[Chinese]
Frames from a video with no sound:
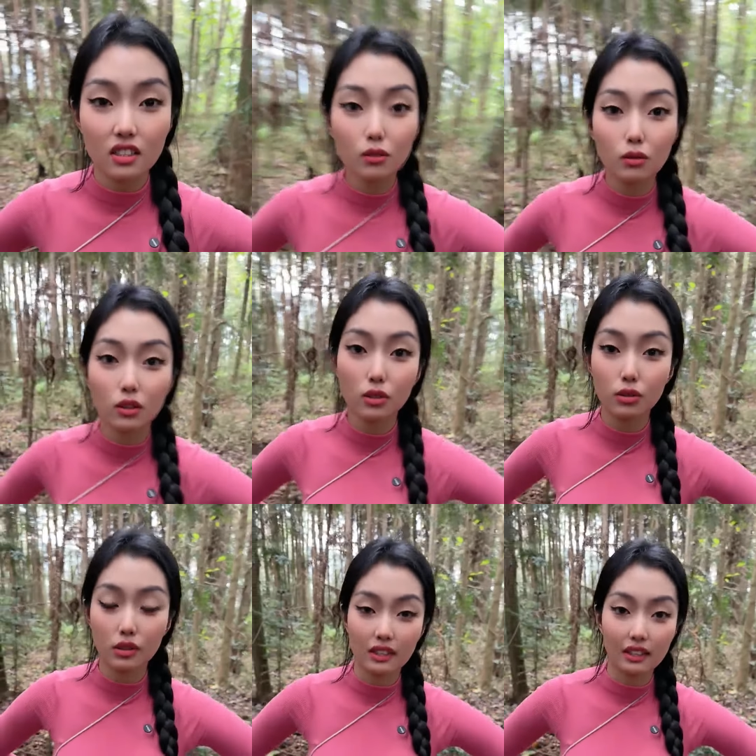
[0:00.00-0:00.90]
个女的
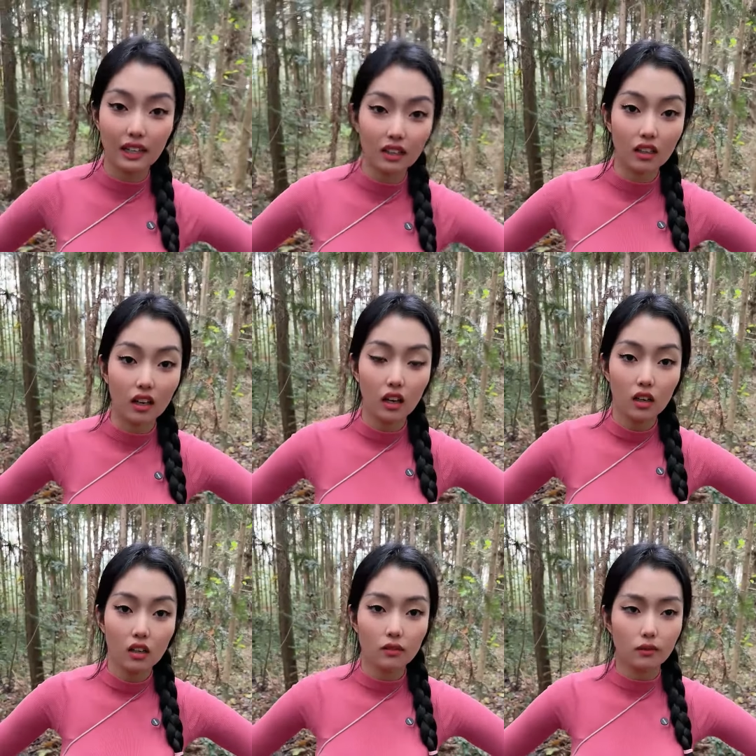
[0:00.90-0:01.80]
娶一个男的，
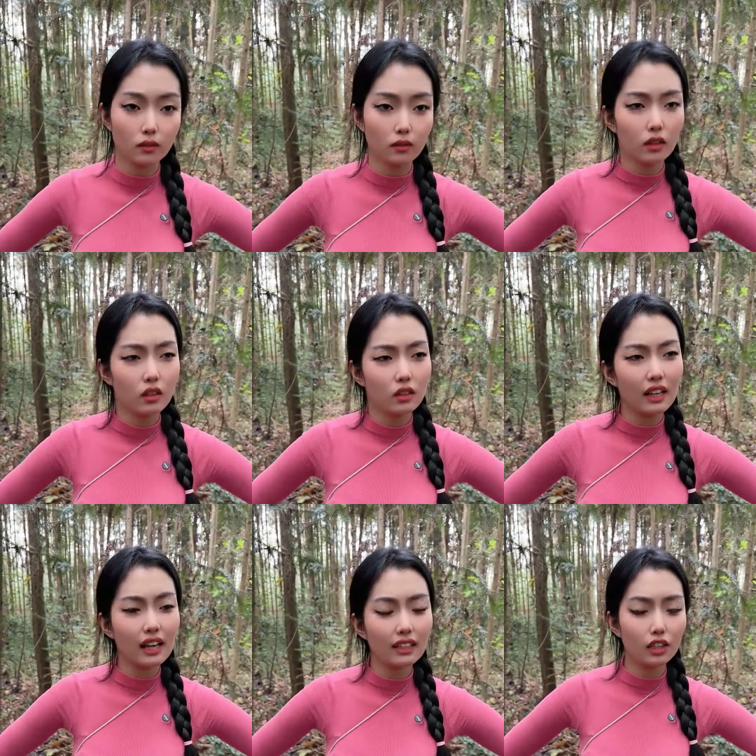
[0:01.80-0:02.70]
嗯，
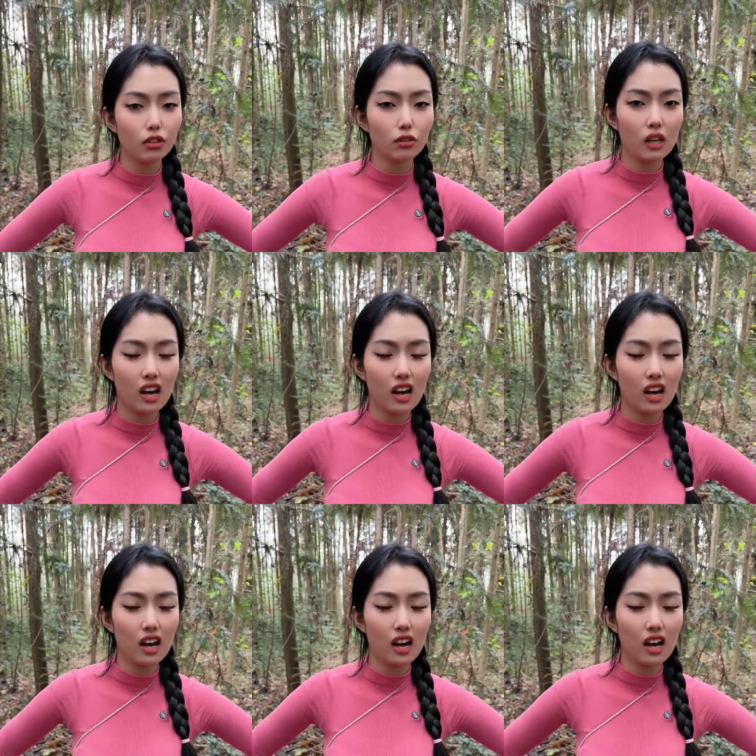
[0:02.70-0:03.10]
那得有个